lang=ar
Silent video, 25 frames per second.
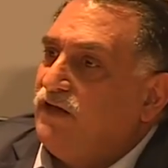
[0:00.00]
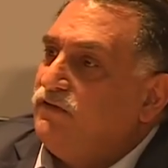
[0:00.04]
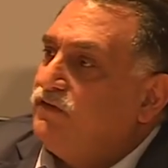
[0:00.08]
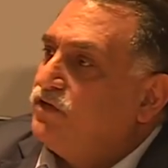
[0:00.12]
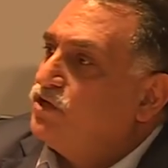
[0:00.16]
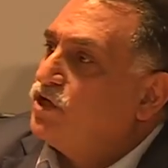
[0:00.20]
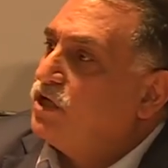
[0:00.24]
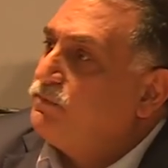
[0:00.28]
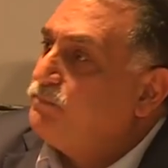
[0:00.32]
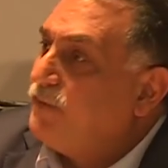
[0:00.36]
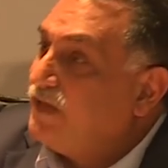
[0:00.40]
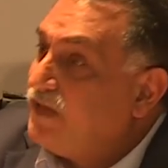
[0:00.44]

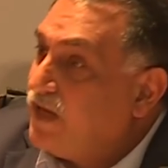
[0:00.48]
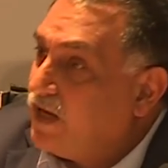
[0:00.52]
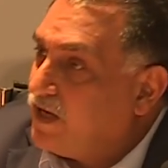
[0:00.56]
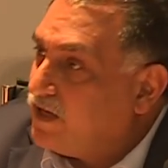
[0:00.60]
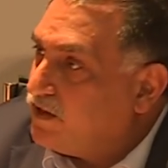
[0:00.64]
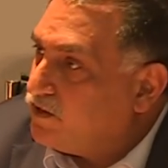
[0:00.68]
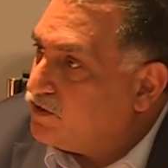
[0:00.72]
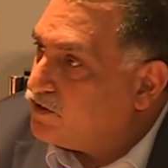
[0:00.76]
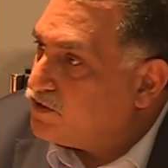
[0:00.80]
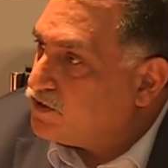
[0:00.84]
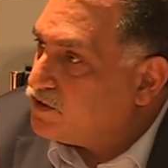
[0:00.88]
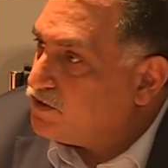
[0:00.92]
انتجت
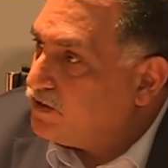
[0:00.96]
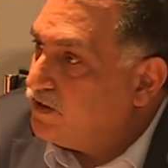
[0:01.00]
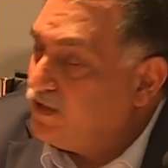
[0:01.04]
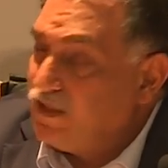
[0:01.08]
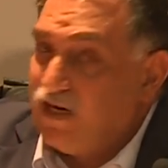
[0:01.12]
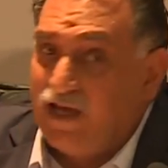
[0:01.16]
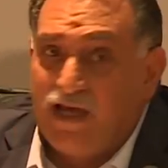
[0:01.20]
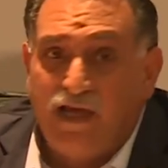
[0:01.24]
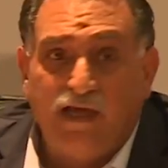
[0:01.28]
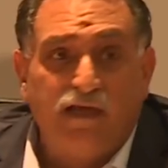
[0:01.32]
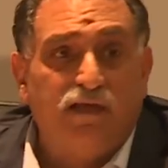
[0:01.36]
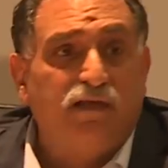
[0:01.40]
مناهج
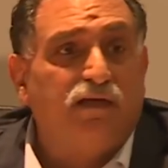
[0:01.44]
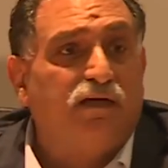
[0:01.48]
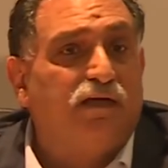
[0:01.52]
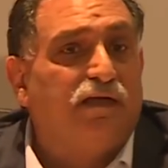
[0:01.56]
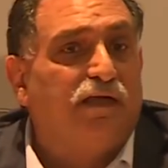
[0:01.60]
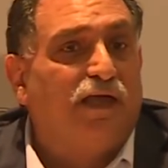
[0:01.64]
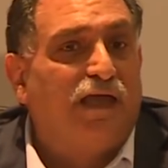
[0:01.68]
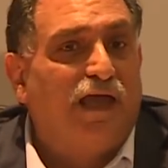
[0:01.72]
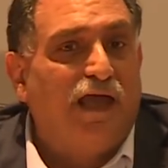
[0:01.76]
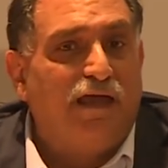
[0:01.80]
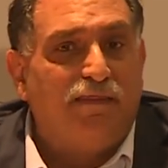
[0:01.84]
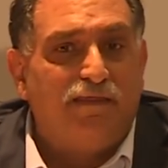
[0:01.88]
الى
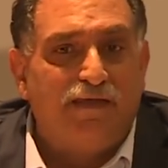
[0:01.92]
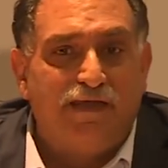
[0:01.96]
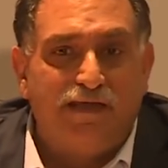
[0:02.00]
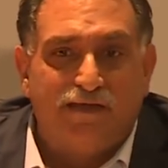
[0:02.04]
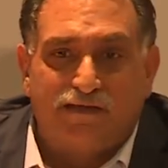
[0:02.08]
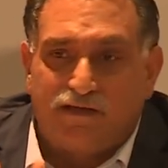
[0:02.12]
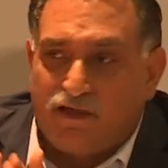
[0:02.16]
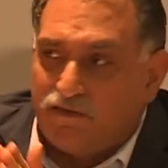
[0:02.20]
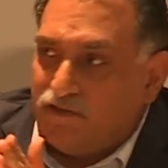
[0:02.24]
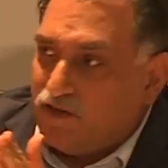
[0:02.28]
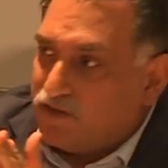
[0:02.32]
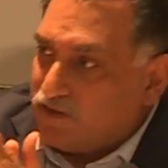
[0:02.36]
اخره هذه
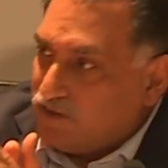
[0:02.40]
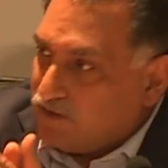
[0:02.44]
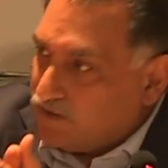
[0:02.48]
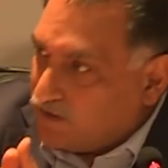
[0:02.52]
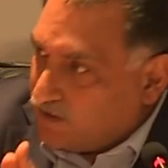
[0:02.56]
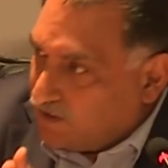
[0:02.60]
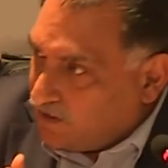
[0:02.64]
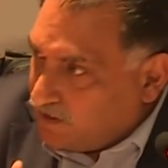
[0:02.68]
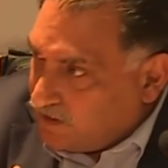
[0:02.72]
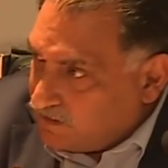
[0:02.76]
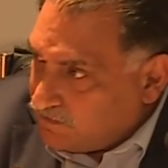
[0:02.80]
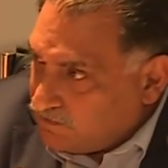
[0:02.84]

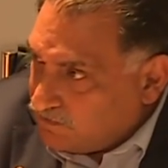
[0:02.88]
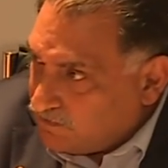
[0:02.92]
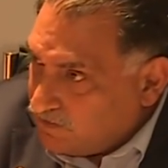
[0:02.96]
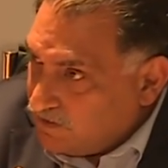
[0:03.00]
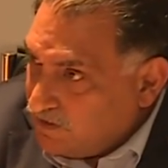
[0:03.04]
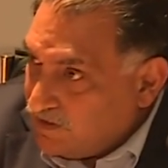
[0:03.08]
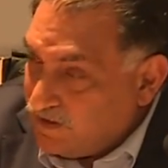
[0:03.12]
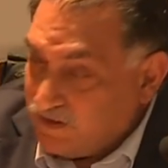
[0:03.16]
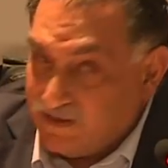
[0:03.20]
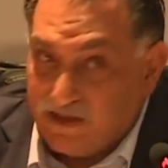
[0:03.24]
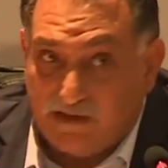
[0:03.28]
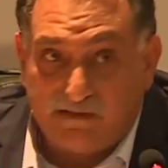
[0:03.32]
نظريات
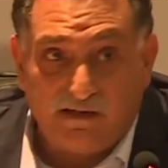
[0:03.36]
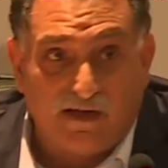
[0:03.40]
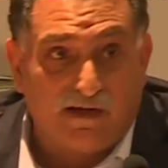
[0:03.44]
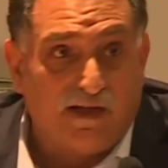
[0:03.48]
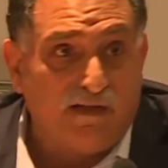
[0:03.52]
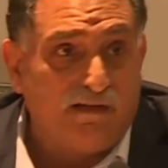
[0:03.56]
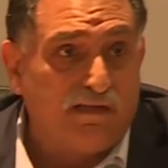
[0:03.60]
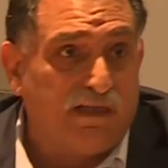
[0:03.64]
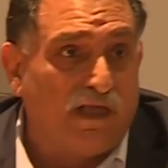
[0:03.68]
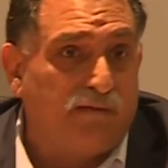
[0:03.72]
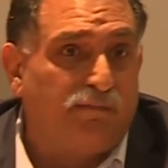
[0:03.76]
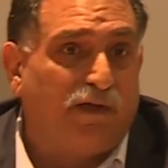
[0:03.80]

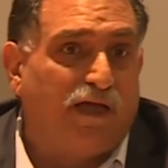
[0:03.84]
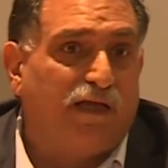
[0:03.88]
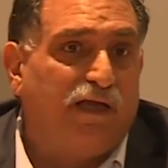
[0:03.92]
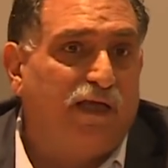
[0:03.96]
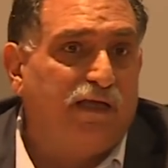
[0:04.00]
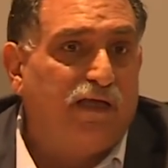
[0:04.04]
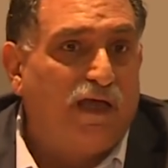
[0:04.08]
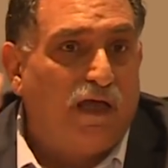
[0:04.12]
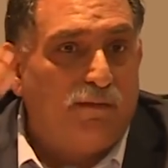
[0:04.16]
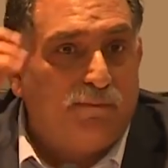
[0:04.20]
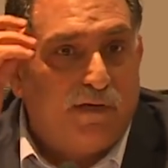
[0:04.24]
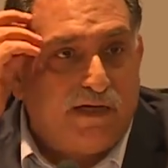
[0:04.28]
يترتب
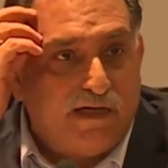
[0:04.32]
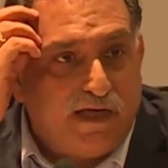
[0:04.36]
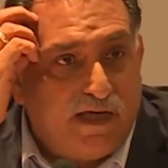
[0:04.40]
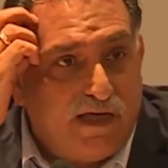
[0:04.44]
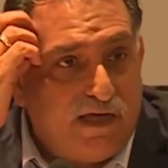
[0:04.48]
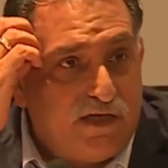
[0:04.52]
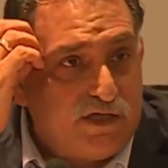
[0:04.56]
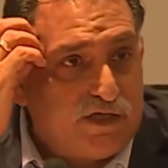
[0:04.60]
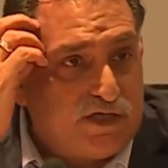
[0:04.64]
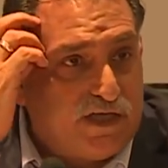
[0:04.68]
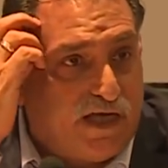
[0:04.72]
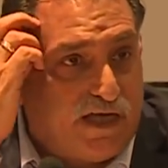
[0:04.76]
عليها
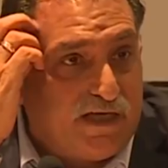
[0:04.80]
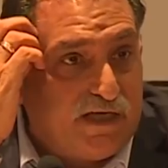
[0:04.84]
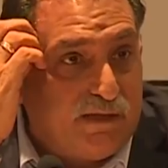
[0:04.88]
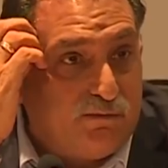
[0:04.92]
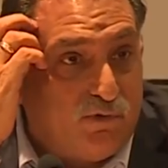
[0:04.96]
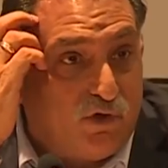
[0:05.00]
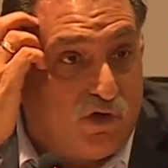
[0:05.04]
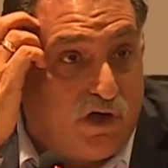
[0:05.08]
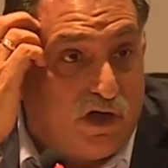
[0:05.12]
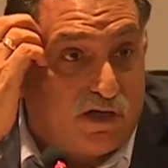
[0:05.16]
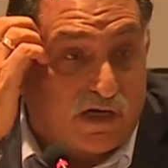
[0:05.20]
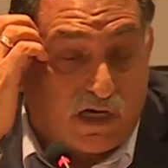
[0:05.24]
مناهج يعني
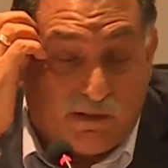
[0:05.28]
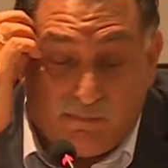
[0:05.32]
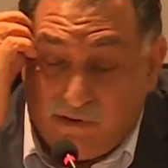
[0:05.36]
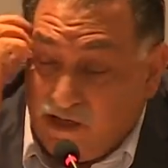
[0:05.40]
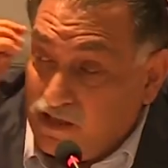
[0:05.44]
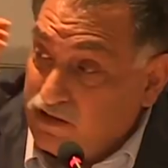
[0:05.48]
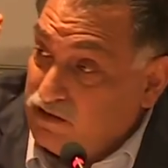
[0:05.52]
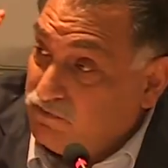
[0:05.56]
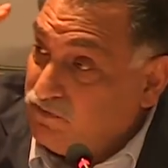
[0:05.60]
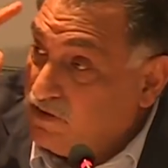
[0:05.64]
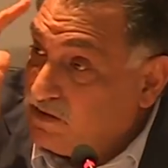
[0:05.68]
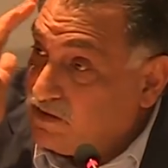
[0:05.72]

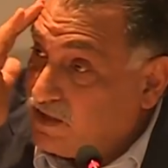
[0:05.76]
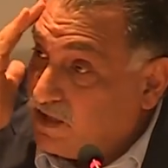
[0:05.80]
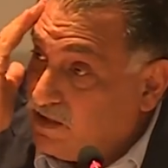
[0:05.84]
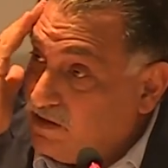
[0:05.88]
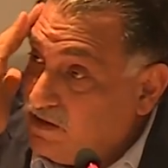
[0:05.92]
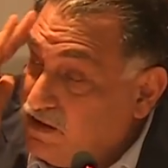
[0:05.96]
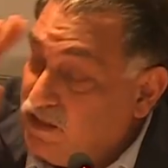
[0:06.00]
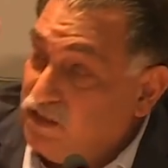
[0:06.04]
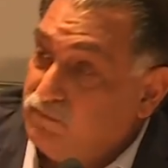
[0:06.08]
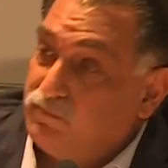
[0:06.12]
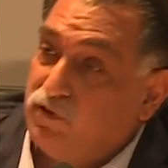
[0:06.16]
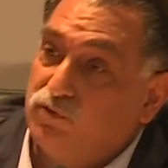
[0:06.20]
مقاربات في
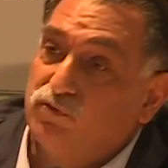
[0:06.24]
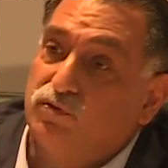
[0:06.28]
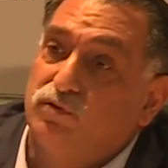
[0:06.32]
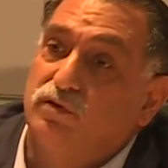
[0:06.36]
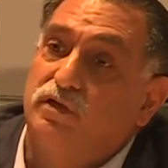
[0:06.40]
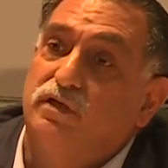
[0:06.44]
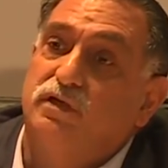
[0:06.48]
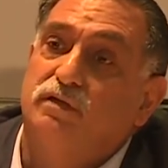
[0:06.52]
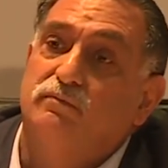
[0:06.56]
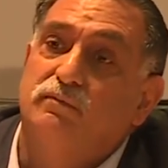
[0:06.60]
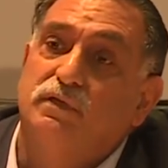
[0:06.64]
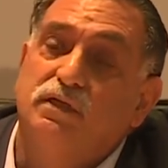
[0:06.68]
تحليل
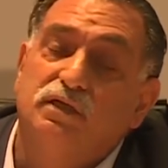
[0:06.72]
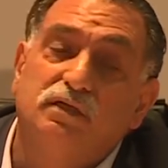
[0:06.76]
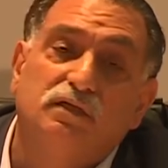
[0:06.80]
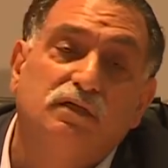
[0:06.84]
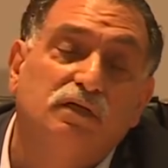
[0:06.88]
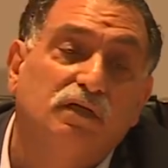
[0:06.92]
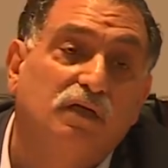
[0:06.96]
موضوع ما